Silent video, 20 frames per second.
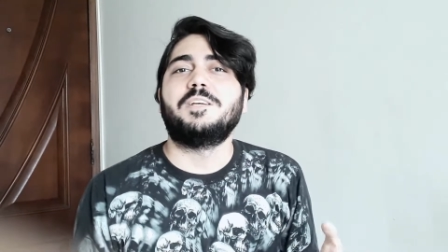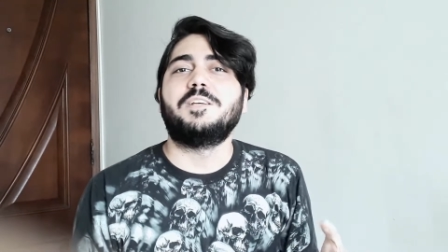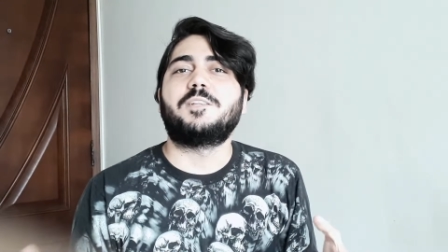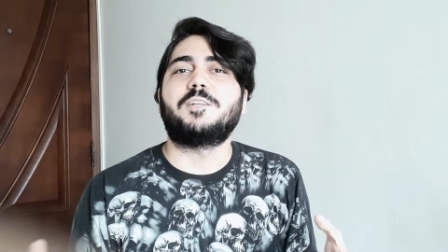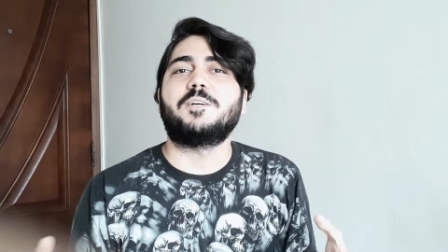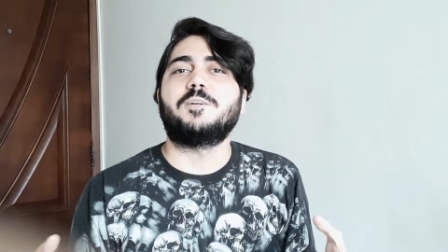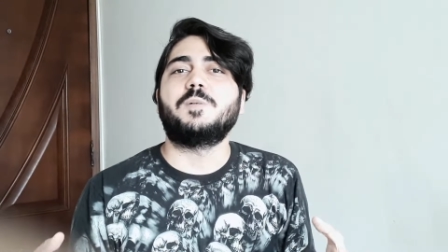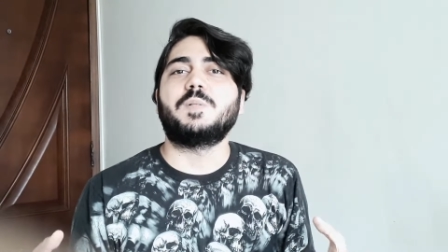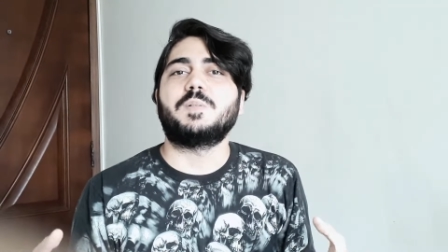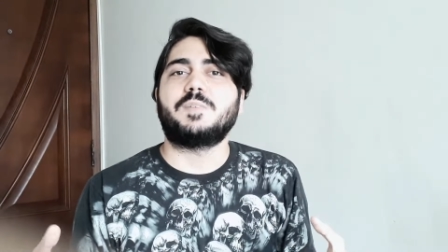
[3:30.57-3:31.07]

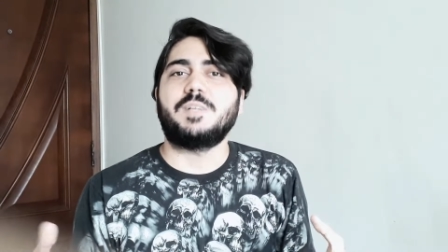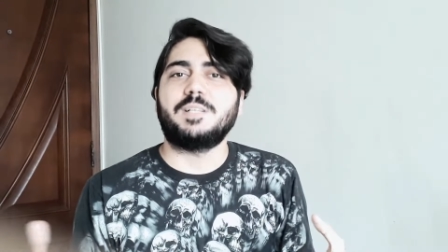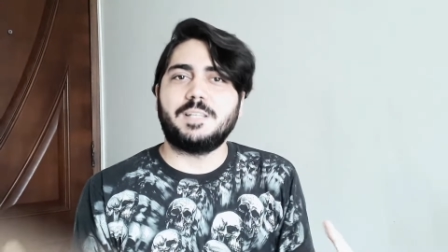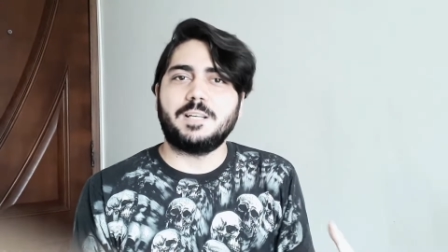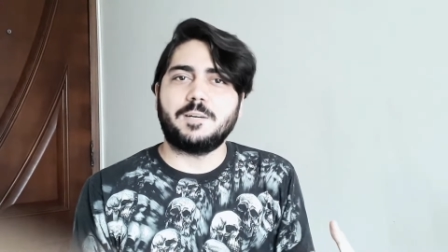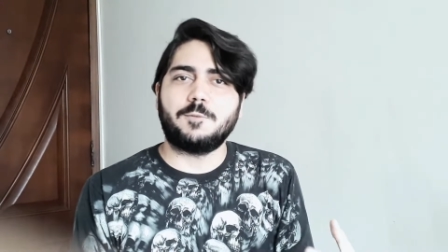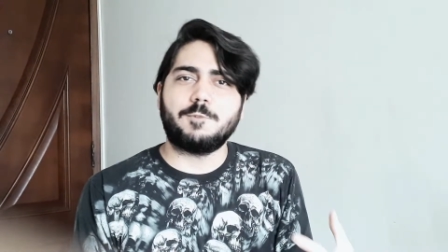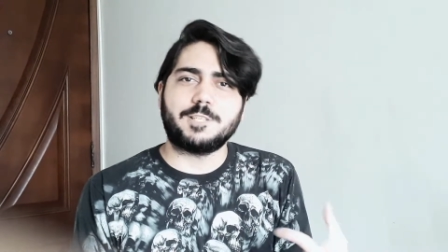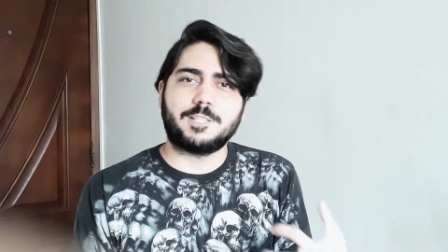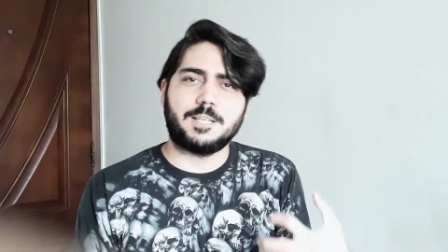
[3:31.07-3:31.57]
Então, vai
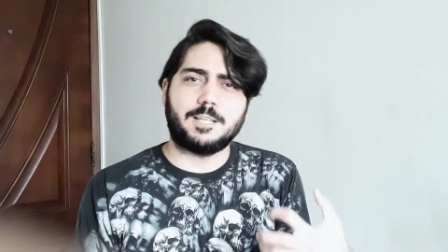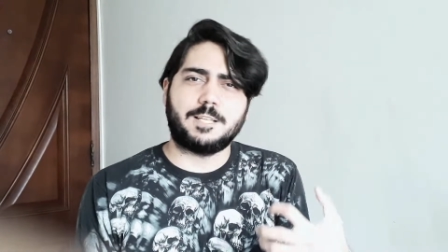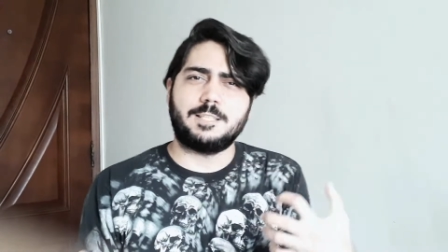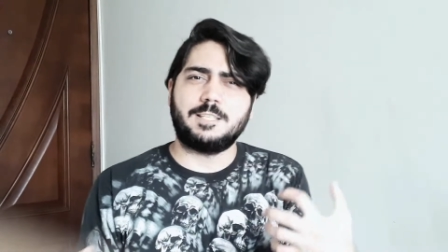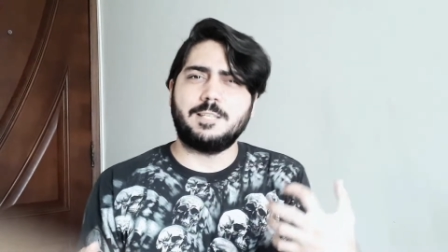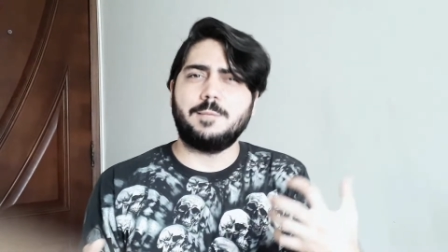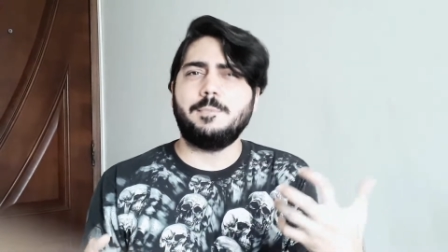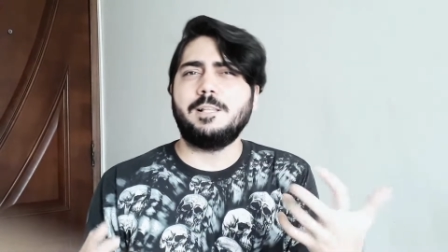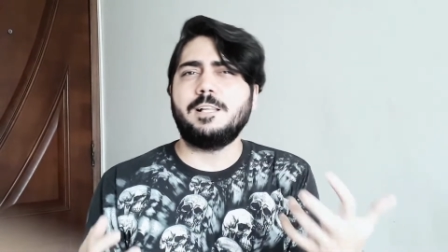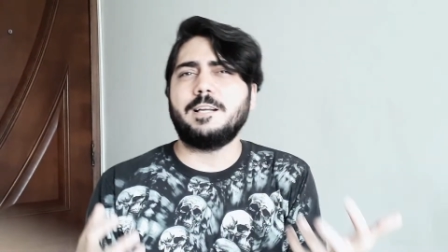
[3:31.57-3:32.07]
ter umas certas
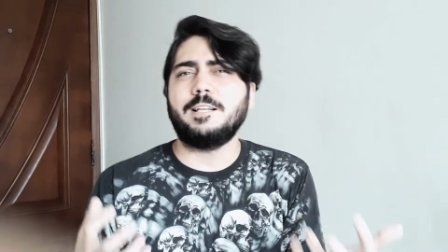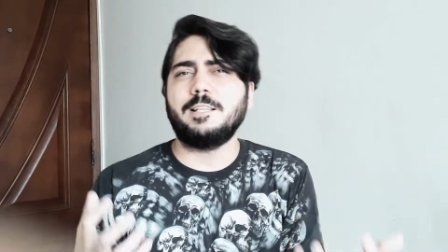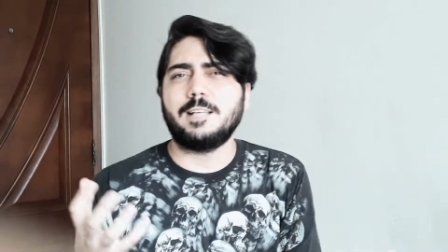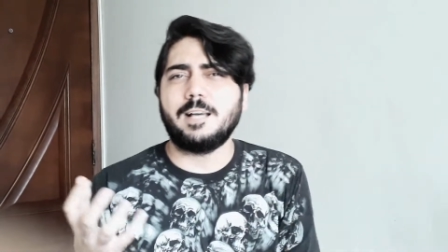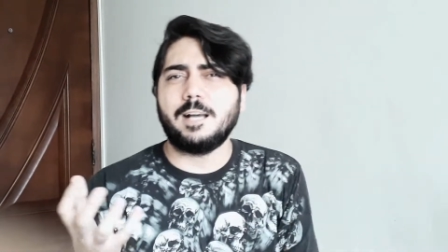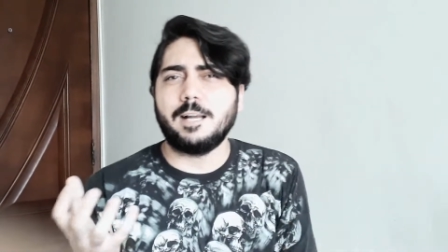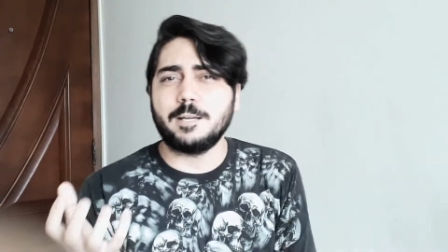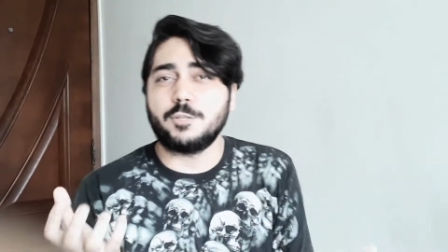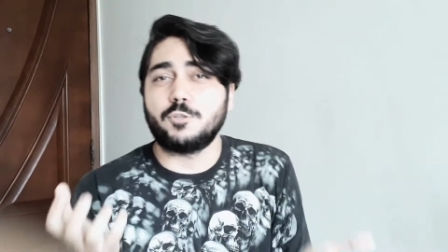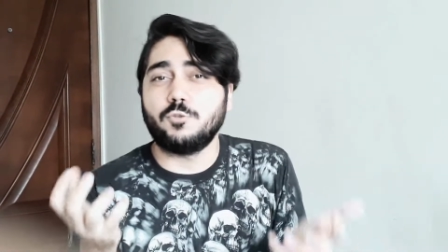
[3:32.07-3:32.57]

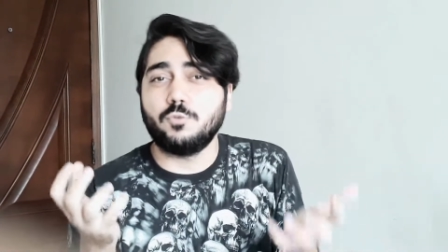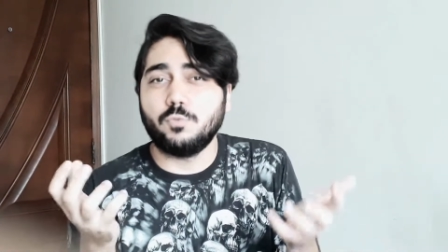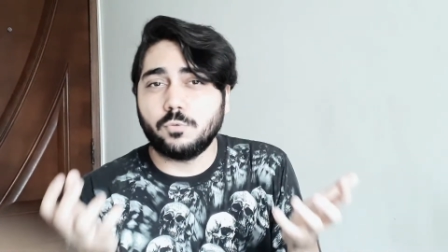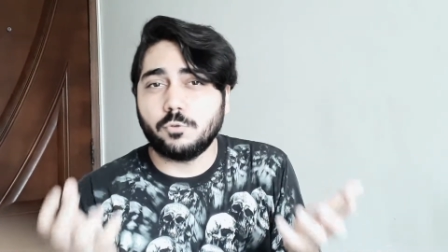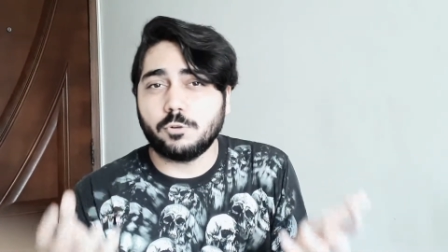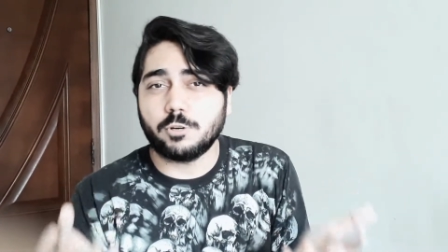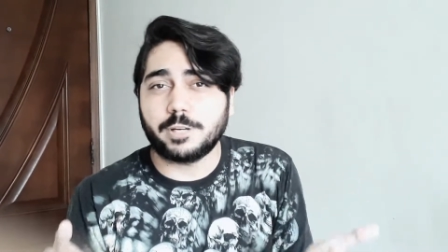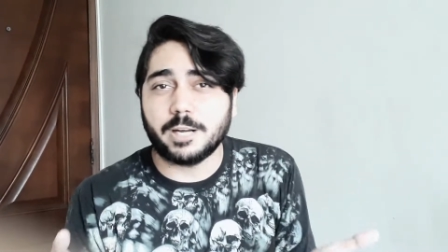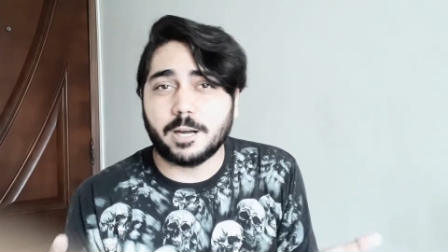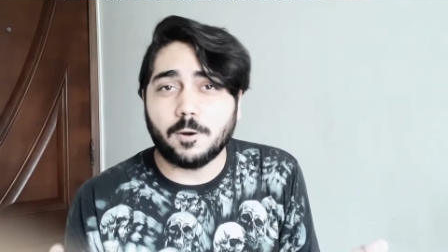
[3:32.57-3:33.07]
similaridades no
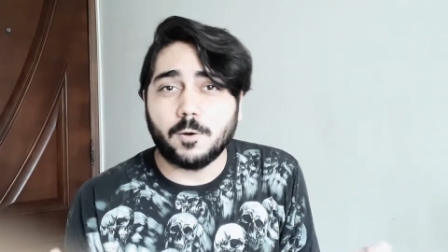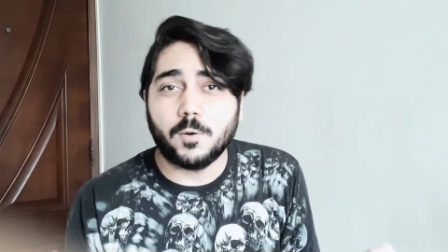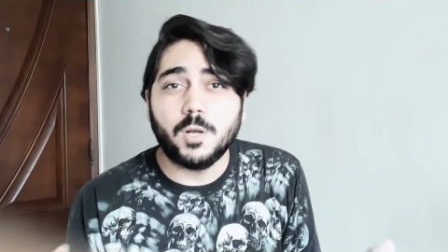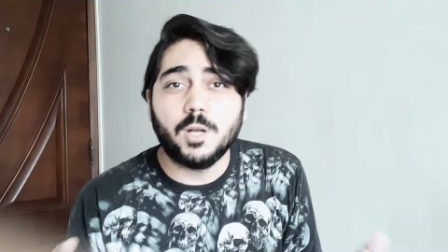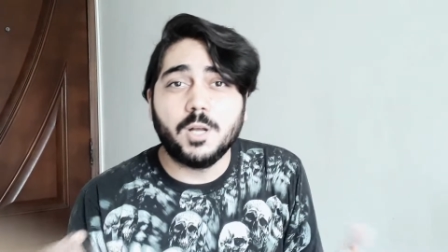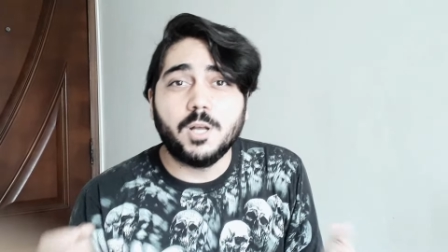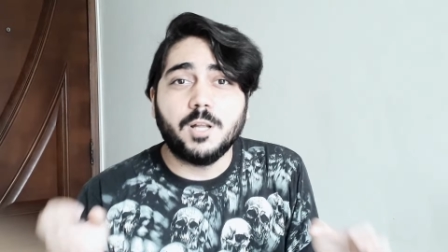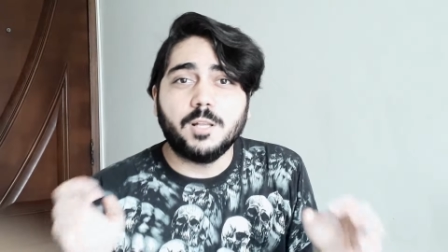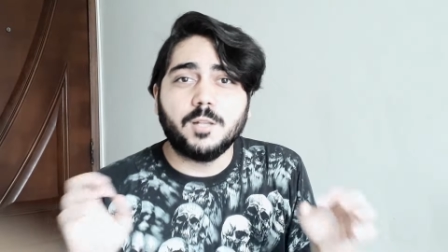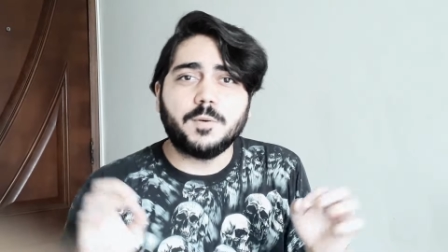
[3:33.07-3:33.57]

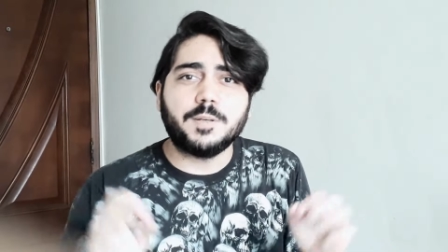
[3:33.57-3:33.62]
vocal,